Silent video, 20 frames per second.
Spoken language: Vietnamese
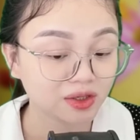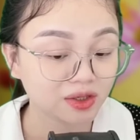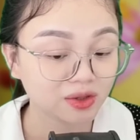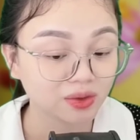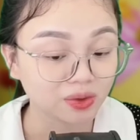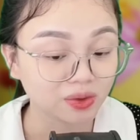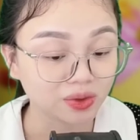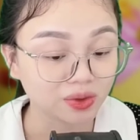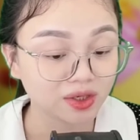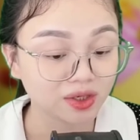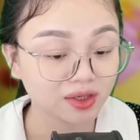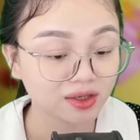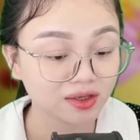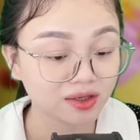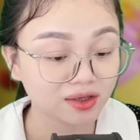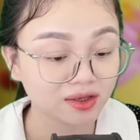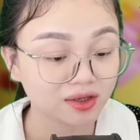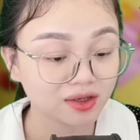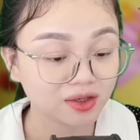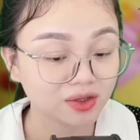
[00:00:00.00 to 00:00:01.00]
"Ôi,
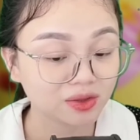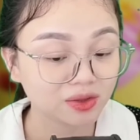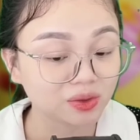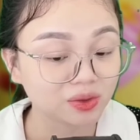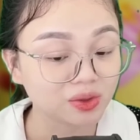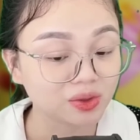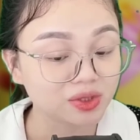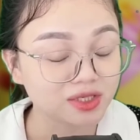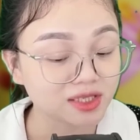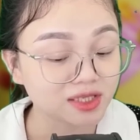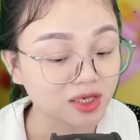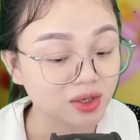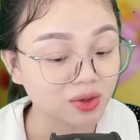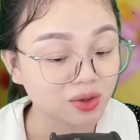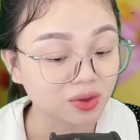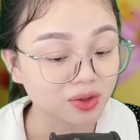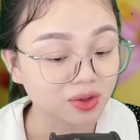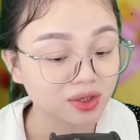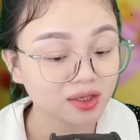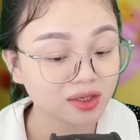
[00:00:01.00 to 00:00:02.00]
tôi xin
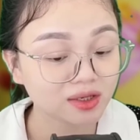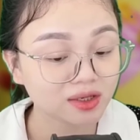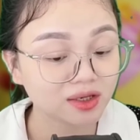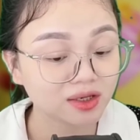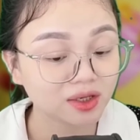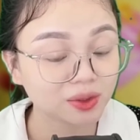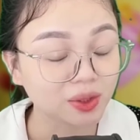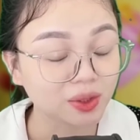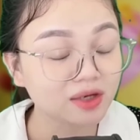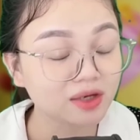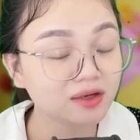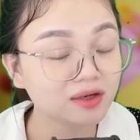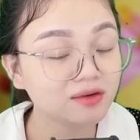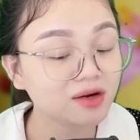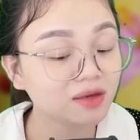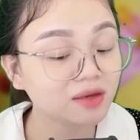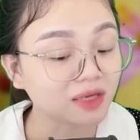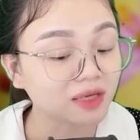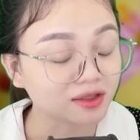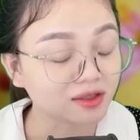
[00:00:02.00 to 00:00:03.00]
lỗi, tôi hất
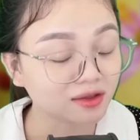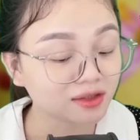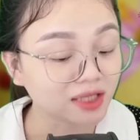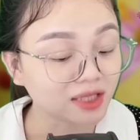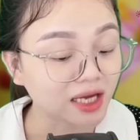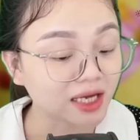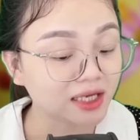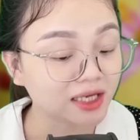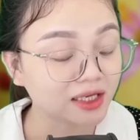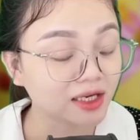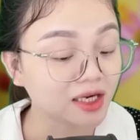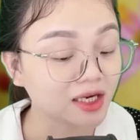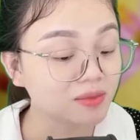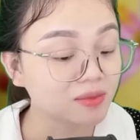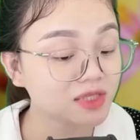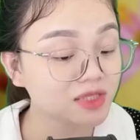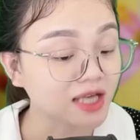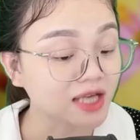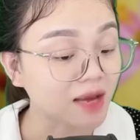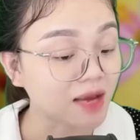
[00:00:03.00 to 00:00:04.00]
nước mà nhỡ tay khiến ấm
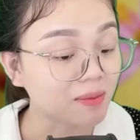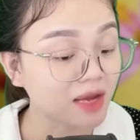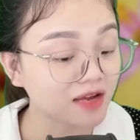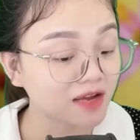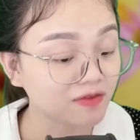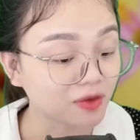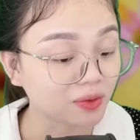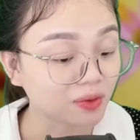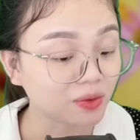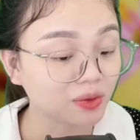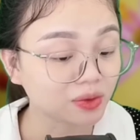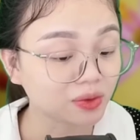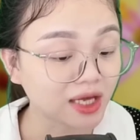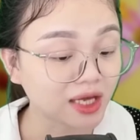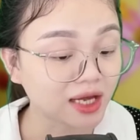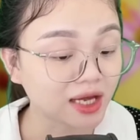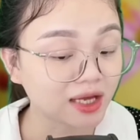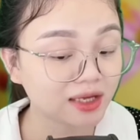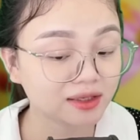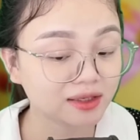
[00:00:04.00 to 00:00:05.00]
trà bay vào cô
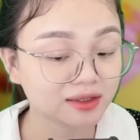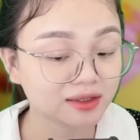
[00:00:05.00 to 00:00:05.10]
ta."